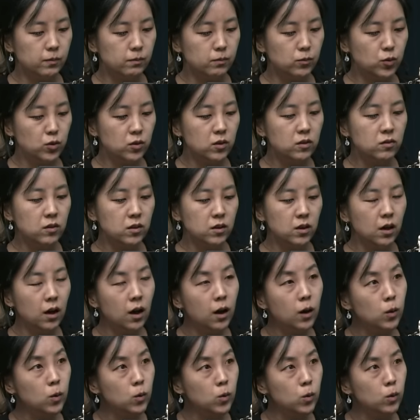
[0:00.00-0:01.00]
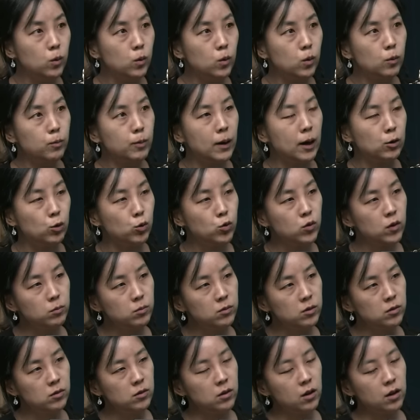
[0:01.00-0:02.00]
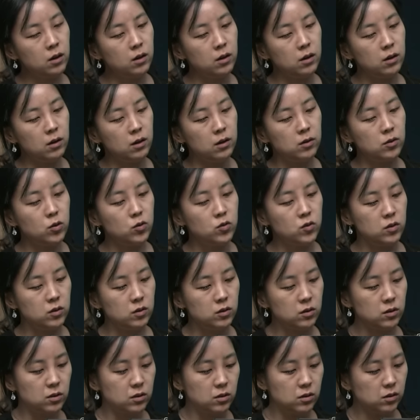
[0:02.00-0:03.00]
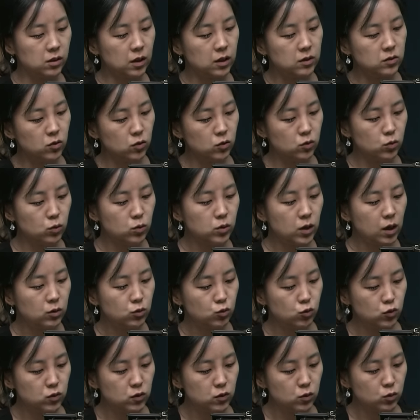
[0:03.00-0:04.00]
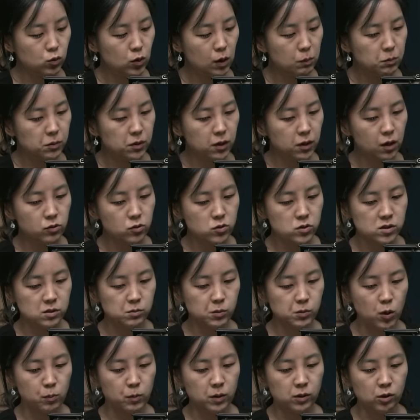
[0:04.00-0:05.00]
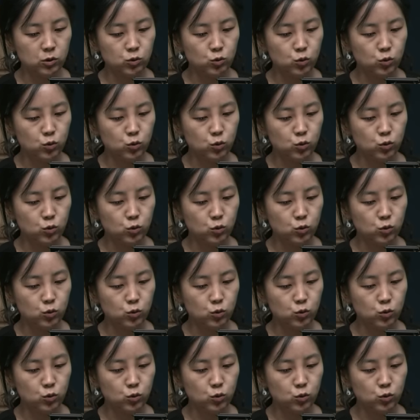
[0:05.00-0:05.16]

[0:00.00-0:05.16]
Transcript: 문제 제기하고 바로잡는 데 에너지를 같이 쏟아주시고 함께 하셨으면 얼마나,